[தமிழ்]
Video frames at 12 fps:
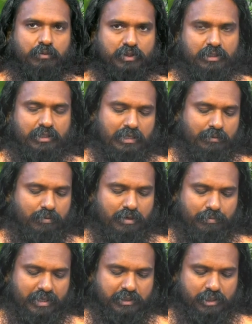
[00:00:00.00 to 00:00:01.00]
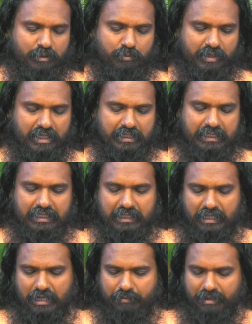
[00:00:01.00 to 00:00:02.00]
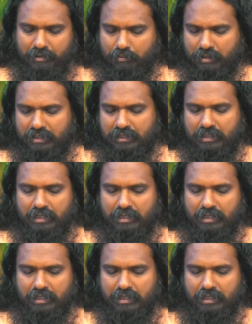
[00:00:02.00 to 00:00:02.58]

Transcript: புஸ்தகங்களை போல் பேசிட முடியாது எல்லாமே ஒரு